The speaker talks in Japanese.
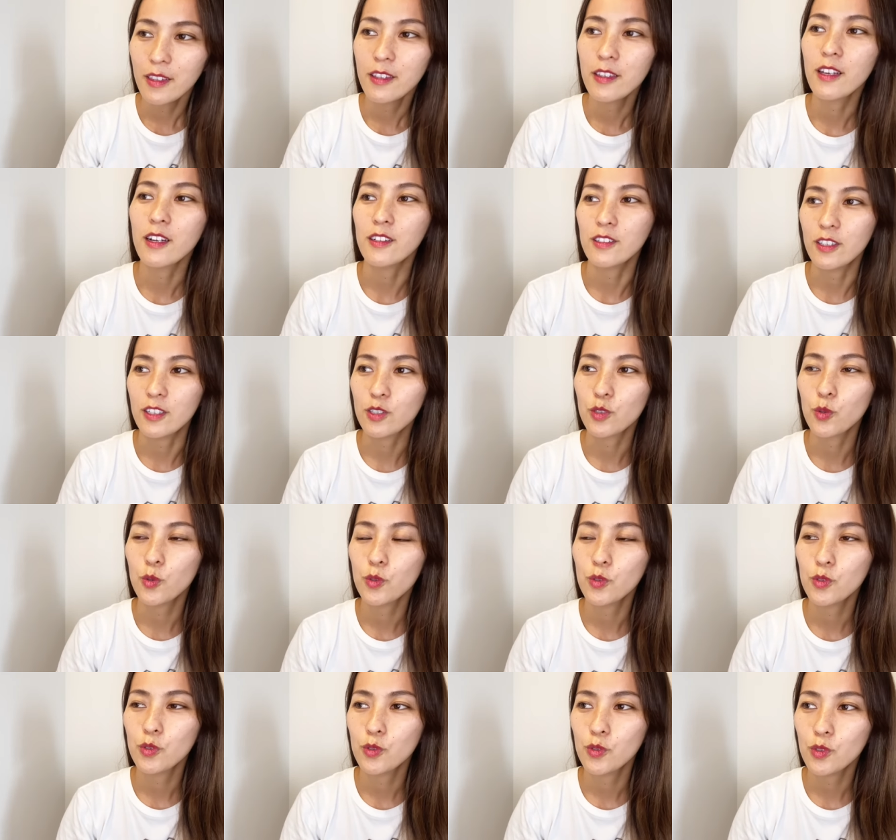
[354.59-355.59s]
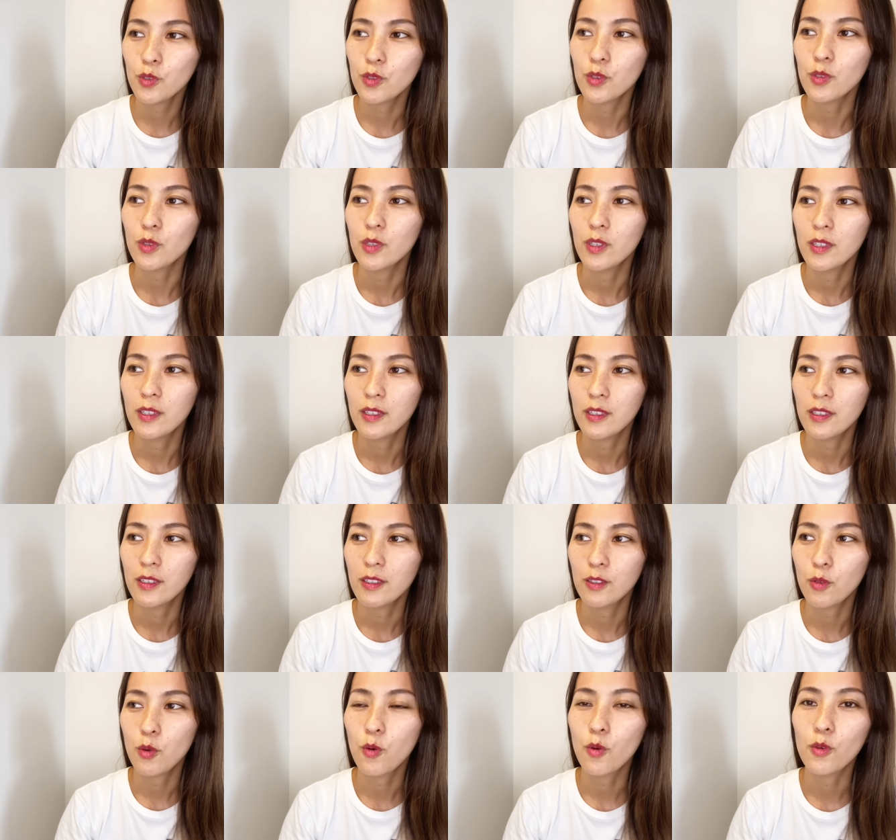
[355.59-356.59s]
なんかね、そういう
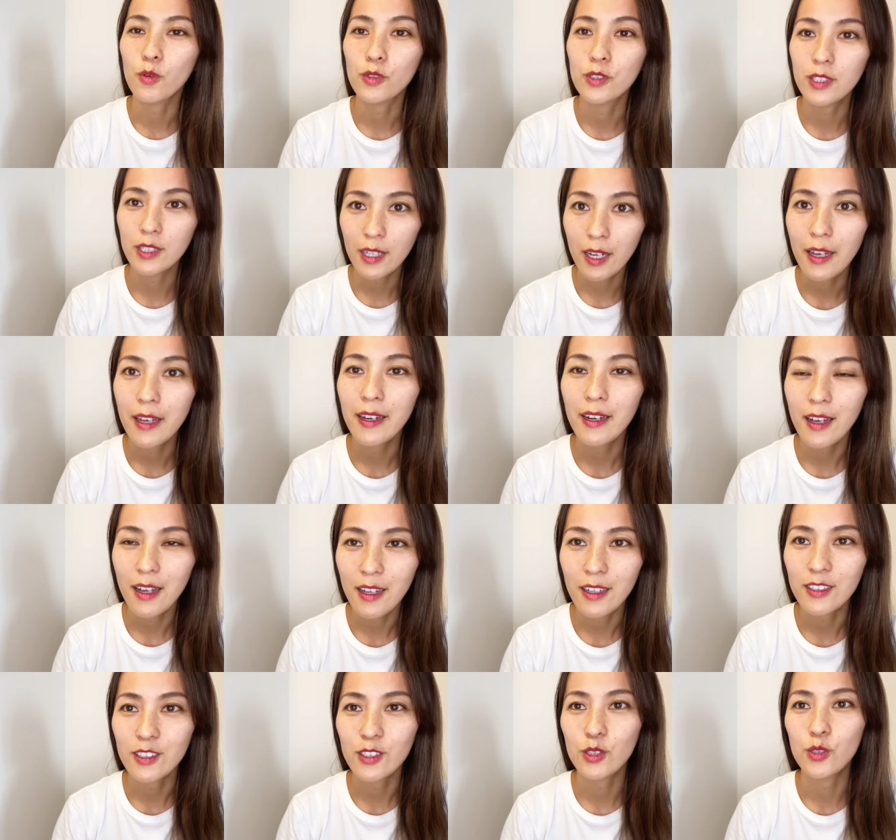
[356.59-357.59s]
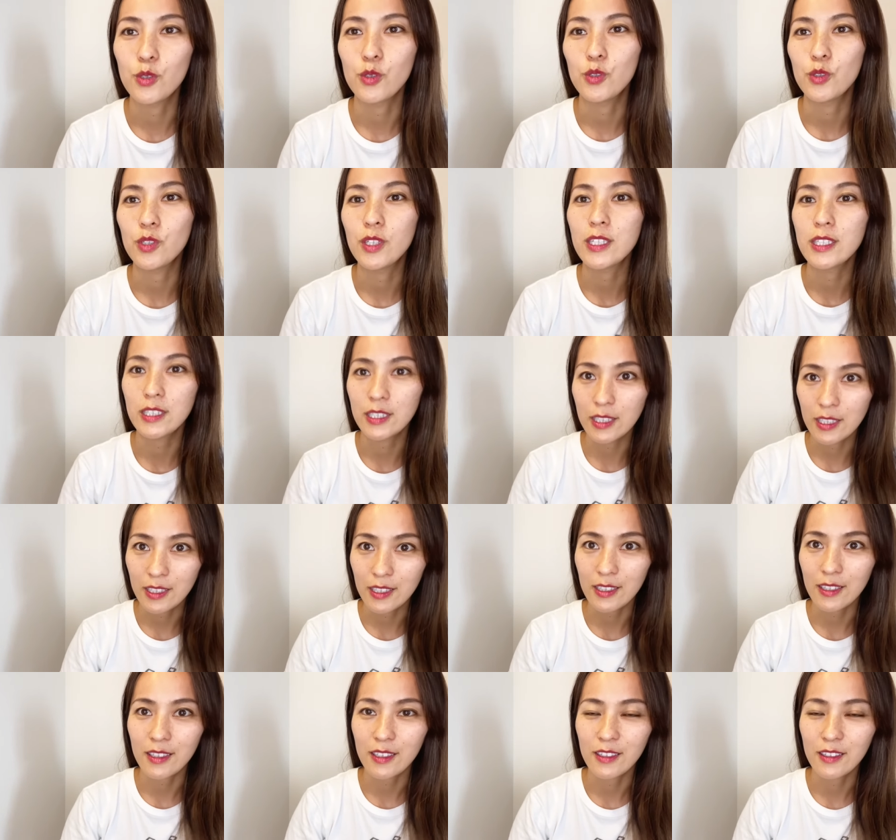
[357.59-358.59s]
心遣いがすごい嬉しいっ